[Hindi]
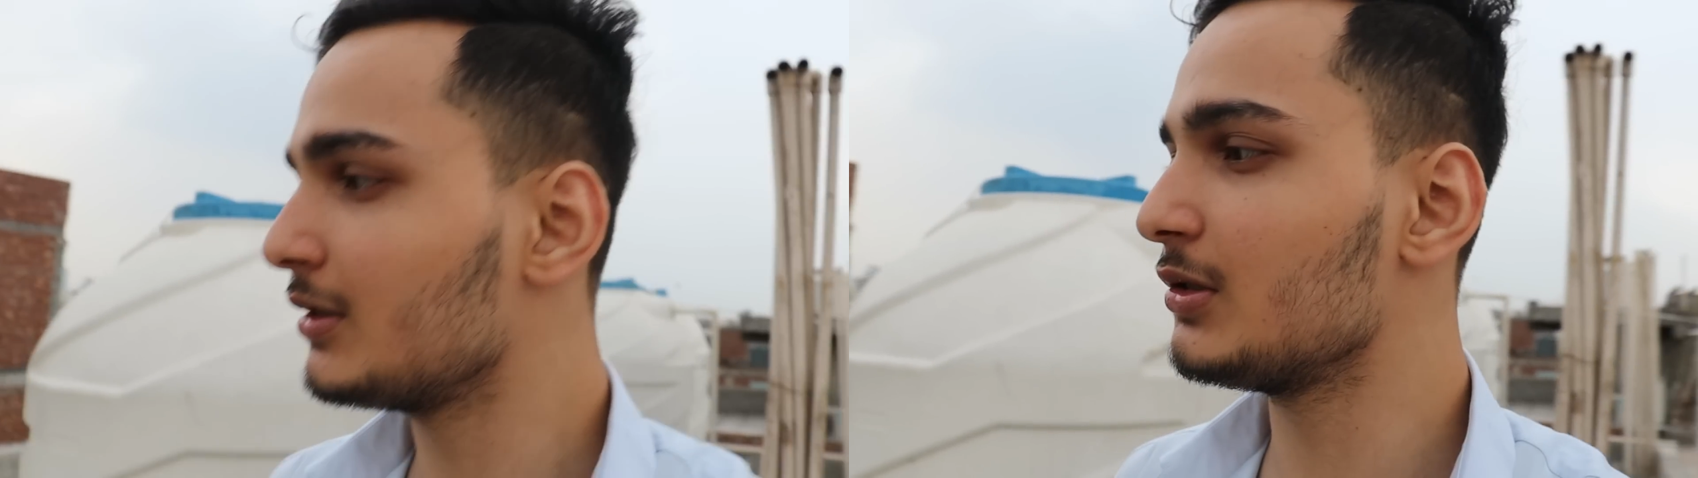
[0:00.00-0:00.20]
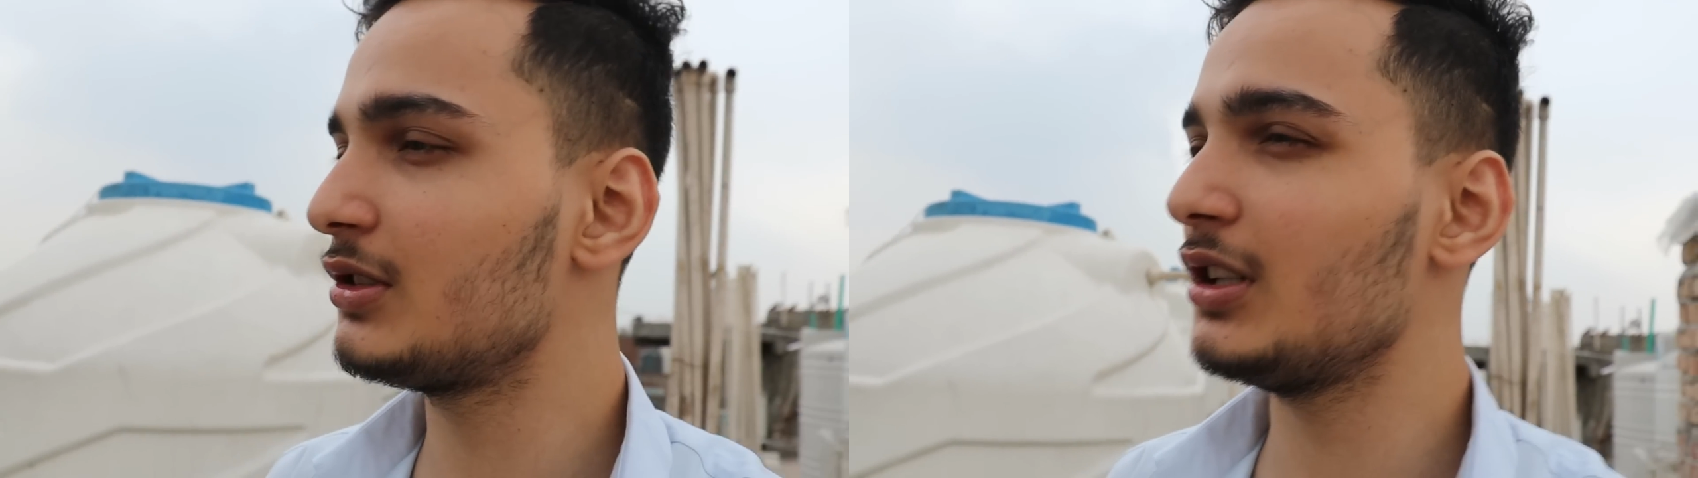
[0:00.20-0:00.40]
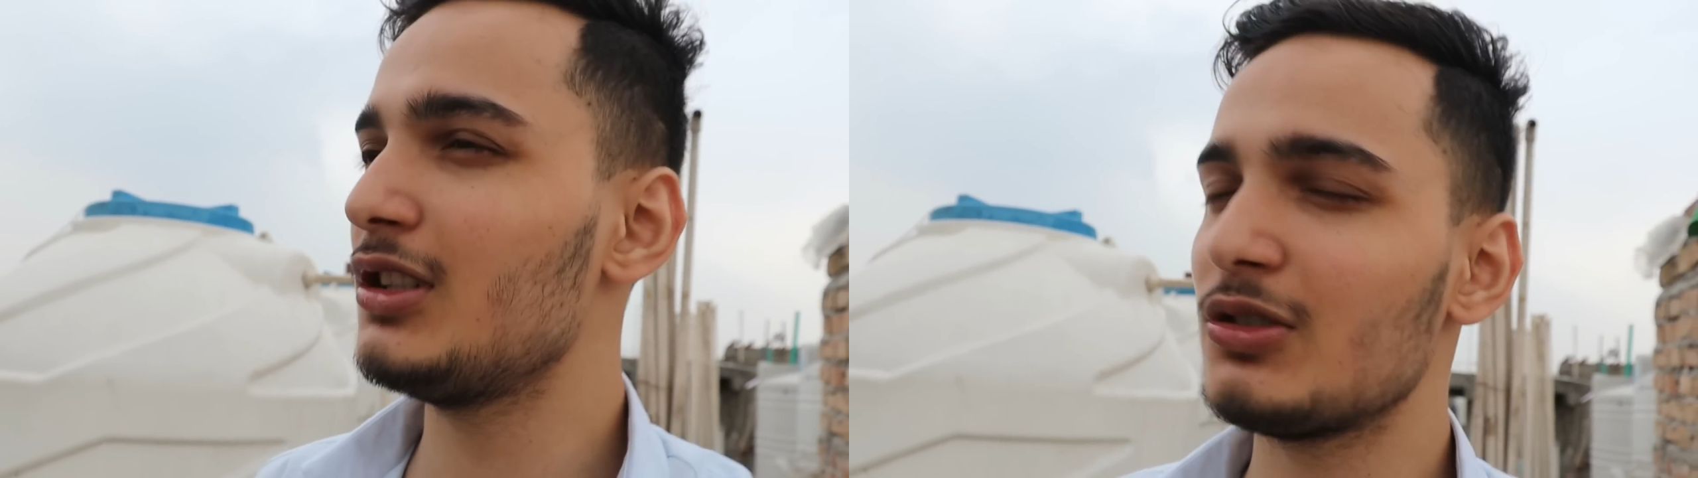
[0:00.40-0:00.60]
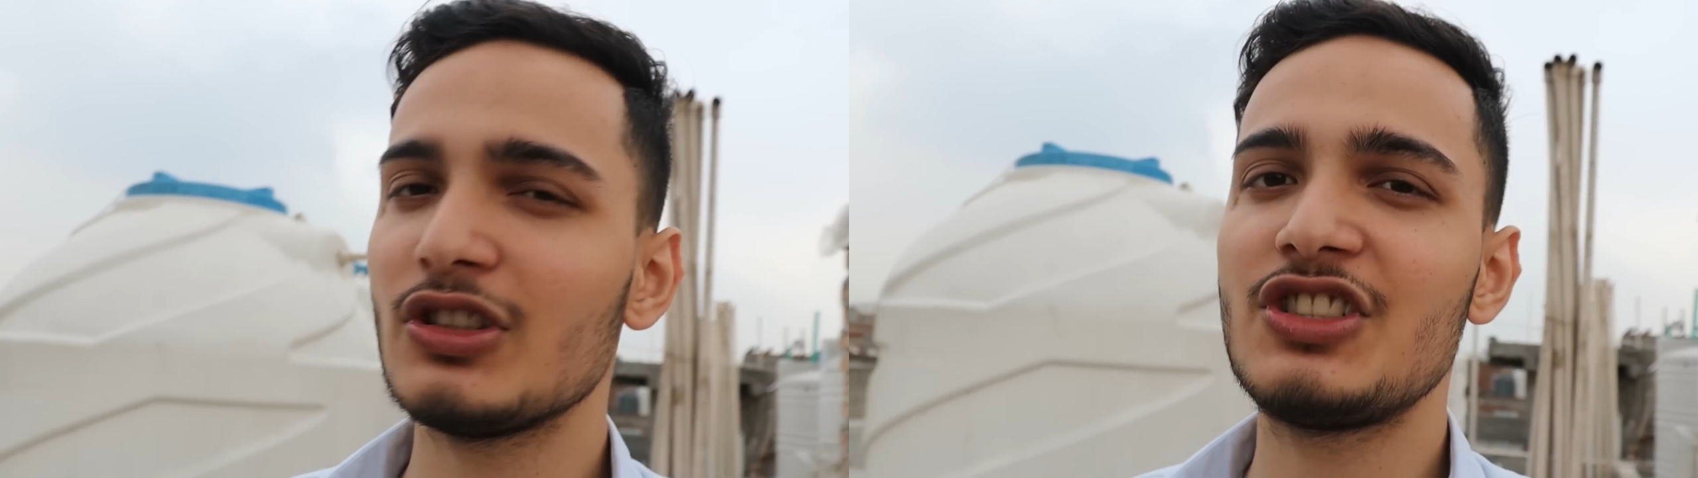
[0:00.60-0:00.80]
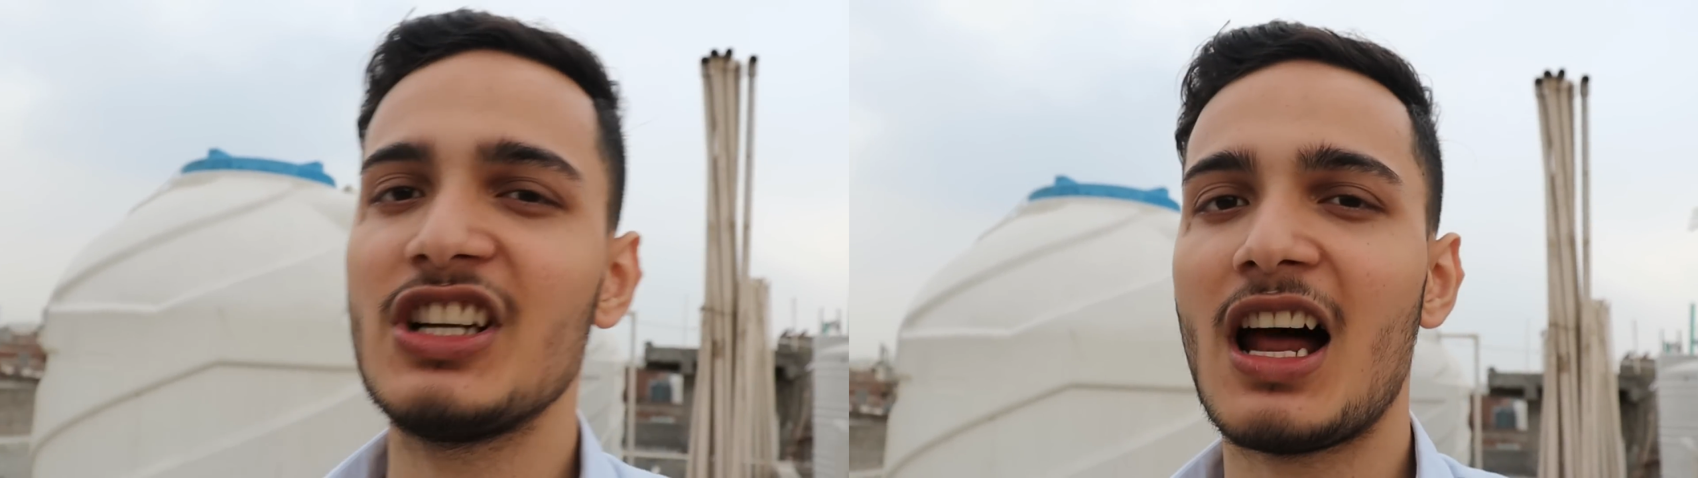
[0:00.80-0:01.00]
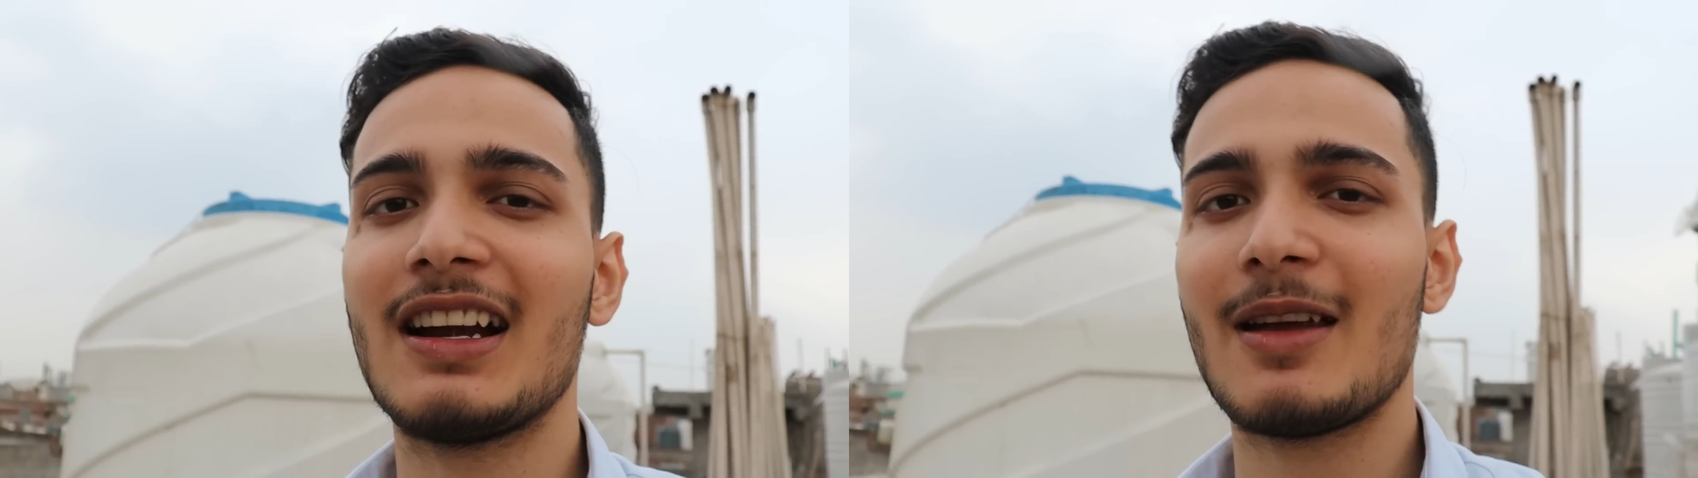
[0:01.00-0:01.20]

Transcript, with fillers: दो तीन दिनों से चिढ़ा